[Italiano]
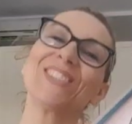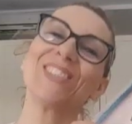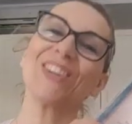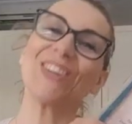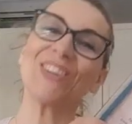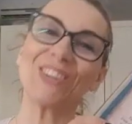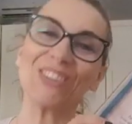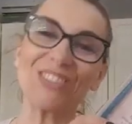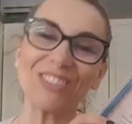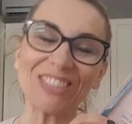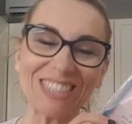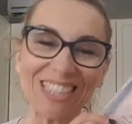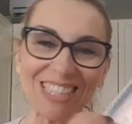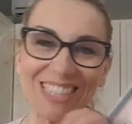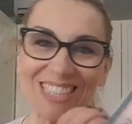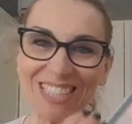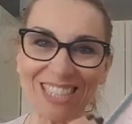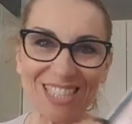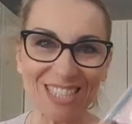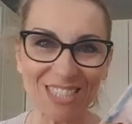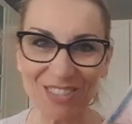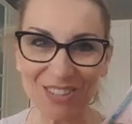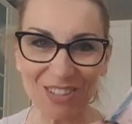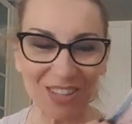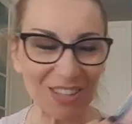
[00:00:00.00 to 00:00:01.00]
Sono
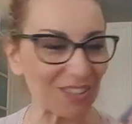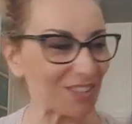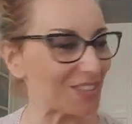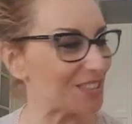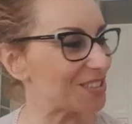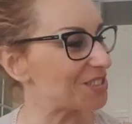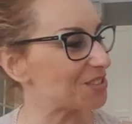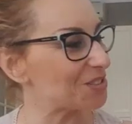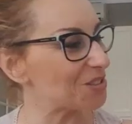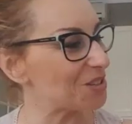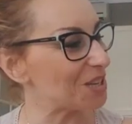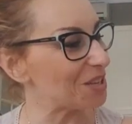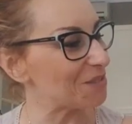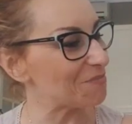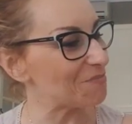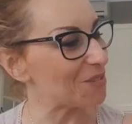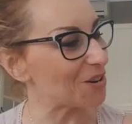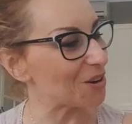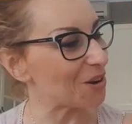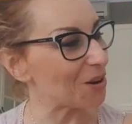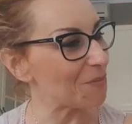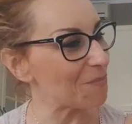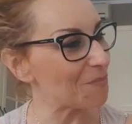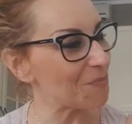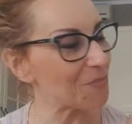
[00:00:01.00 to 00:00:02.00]
contentissima di questo
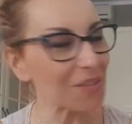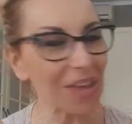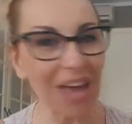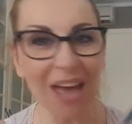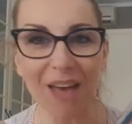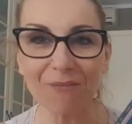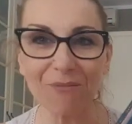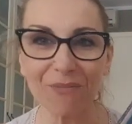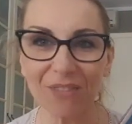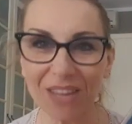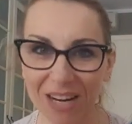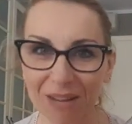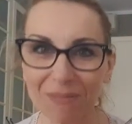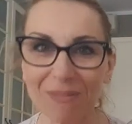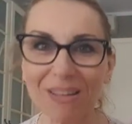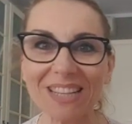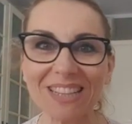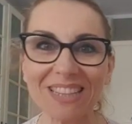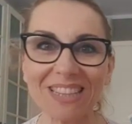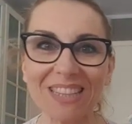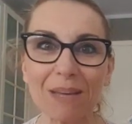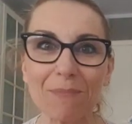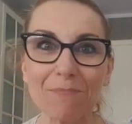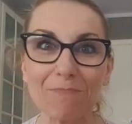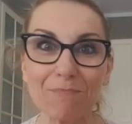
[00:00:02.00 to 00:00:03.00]
libro, è
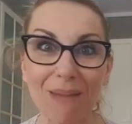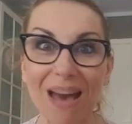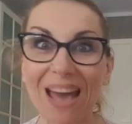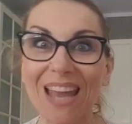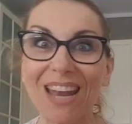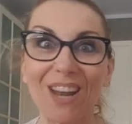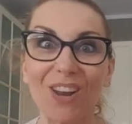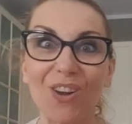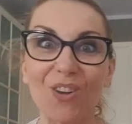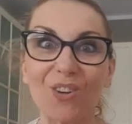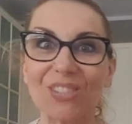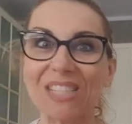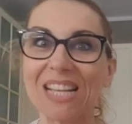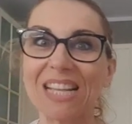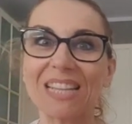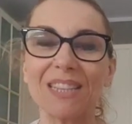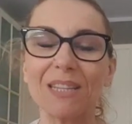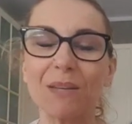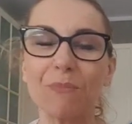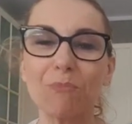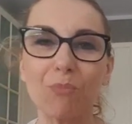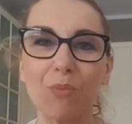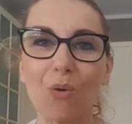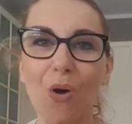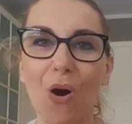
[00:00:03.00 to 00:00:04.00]
veramente bello, sa
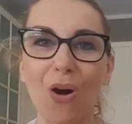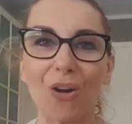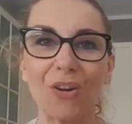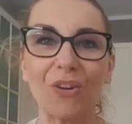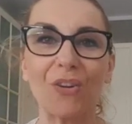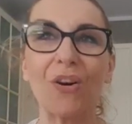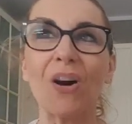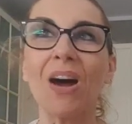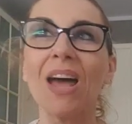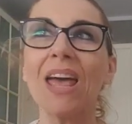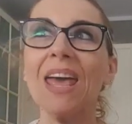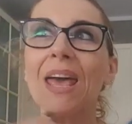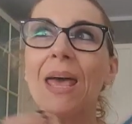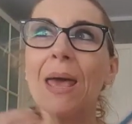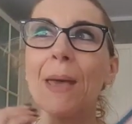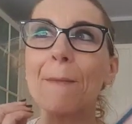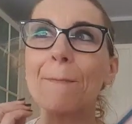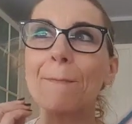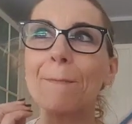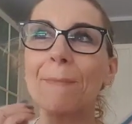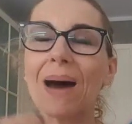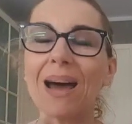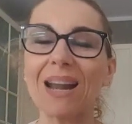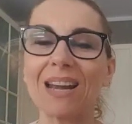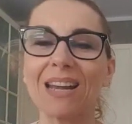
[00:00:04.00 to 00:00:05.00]
di buono,
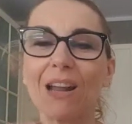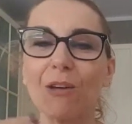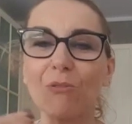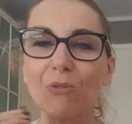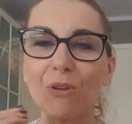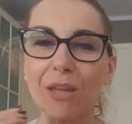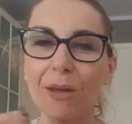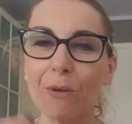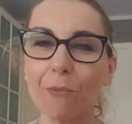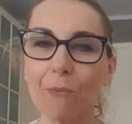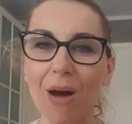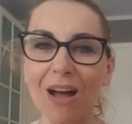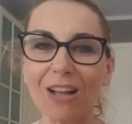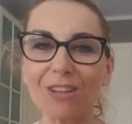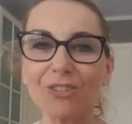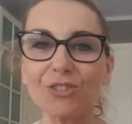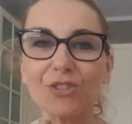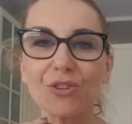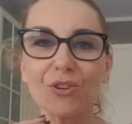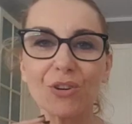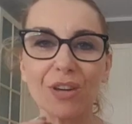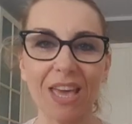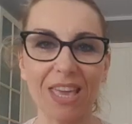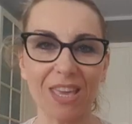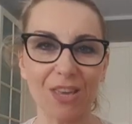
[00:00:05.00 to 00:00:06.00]
parla un
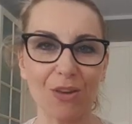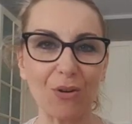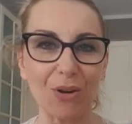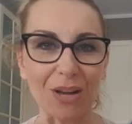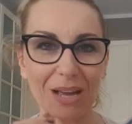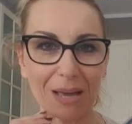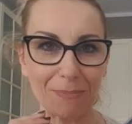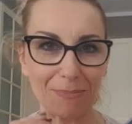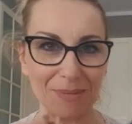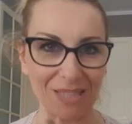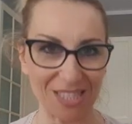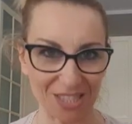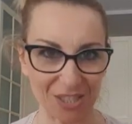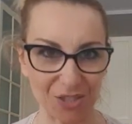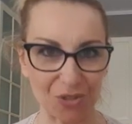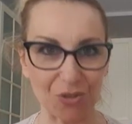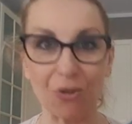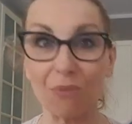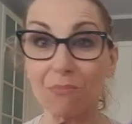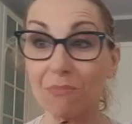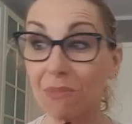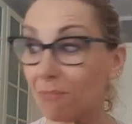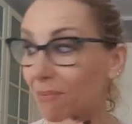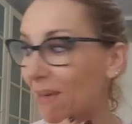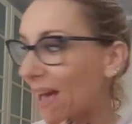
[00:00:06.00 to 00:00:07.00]
linguaggio che io
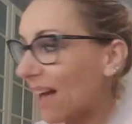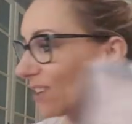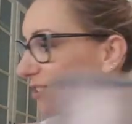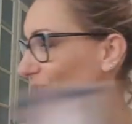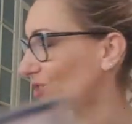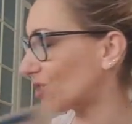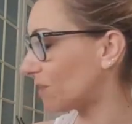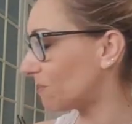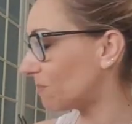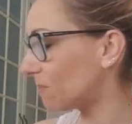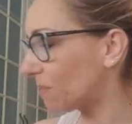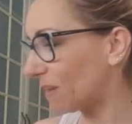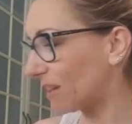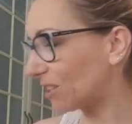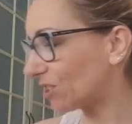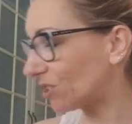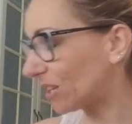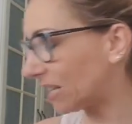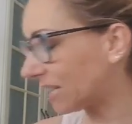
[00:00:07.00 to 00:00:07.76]
capisco, mi piace, mi piace